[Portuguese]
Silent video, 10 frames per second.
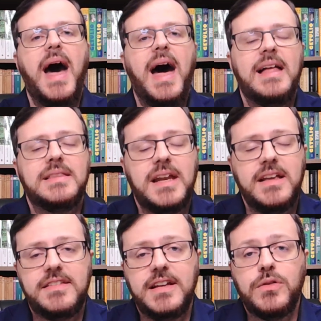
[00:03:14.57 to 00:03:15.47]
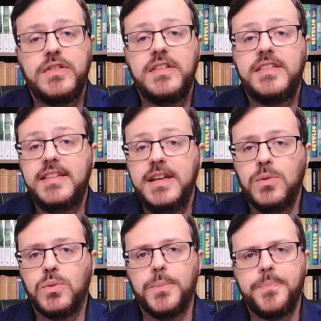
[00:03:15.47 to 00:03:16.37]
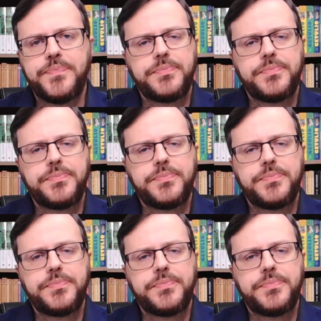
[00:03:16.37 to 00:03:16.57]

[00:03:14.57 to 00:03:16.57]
a 305.